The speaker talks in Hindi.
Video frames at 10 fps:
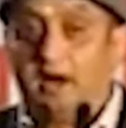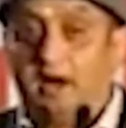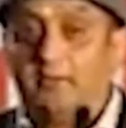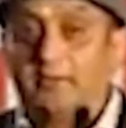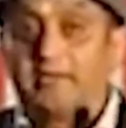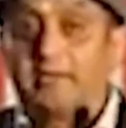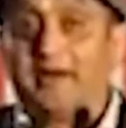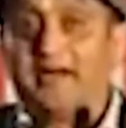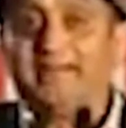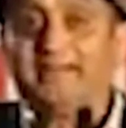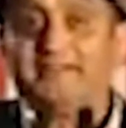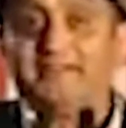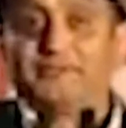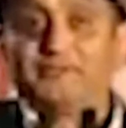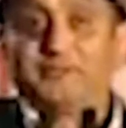गांव के बाहरी
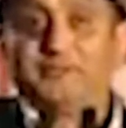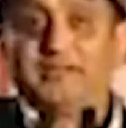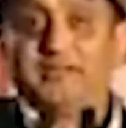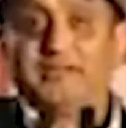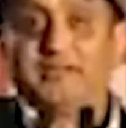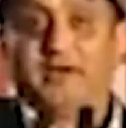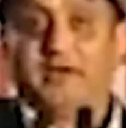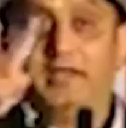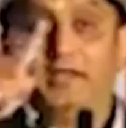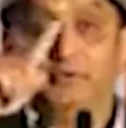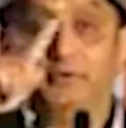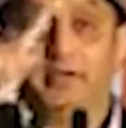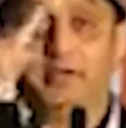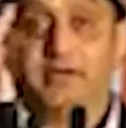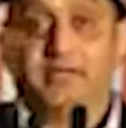क्षेत्रों में रहने वाले वो
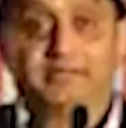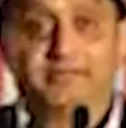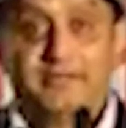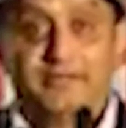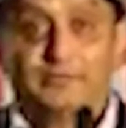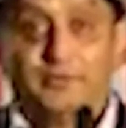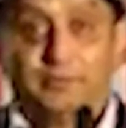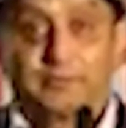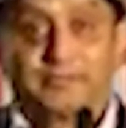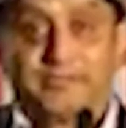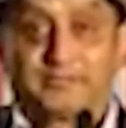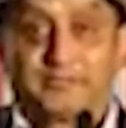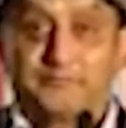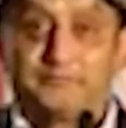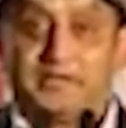वनवासी जो प्रत्यक्ष
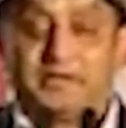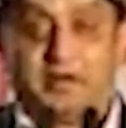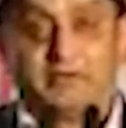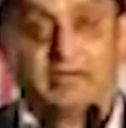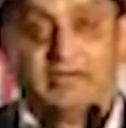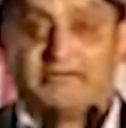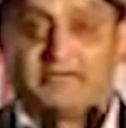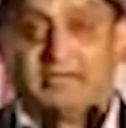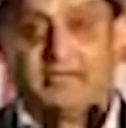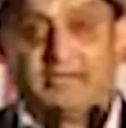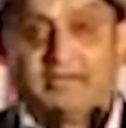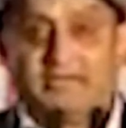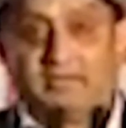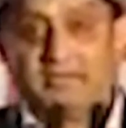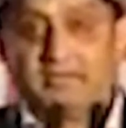रूप से गांव का हिस्सा नहीं
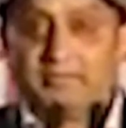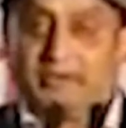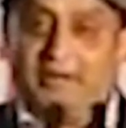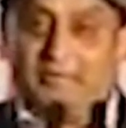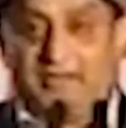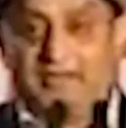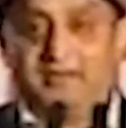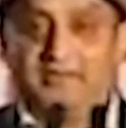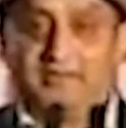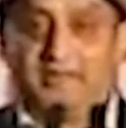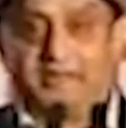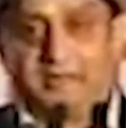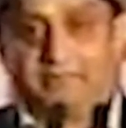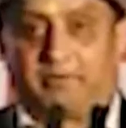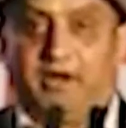है पर हमारे निर्णय
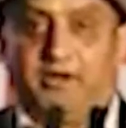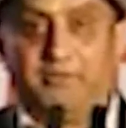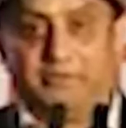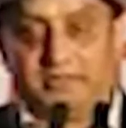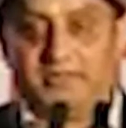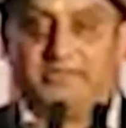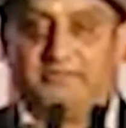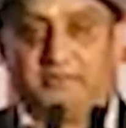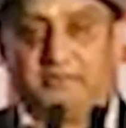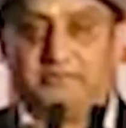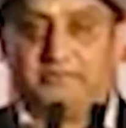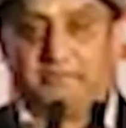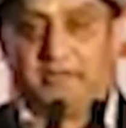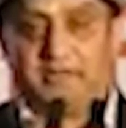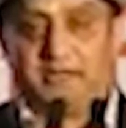का प्रभाव उनके जीवन पर भी
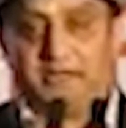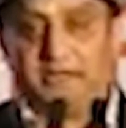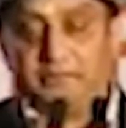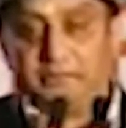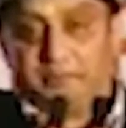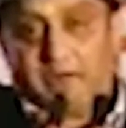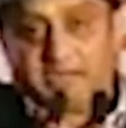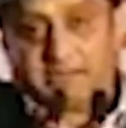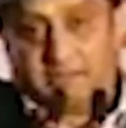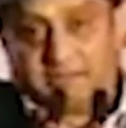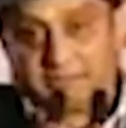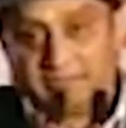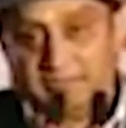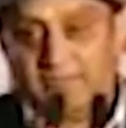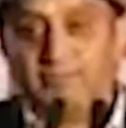पड़ेगा तो पांचवा
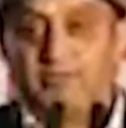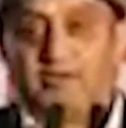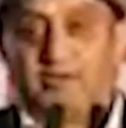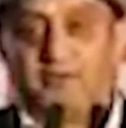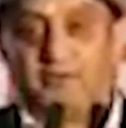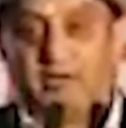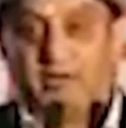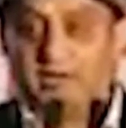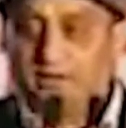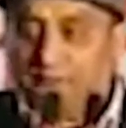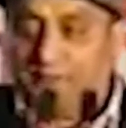प्रतिनिधि उनका होगा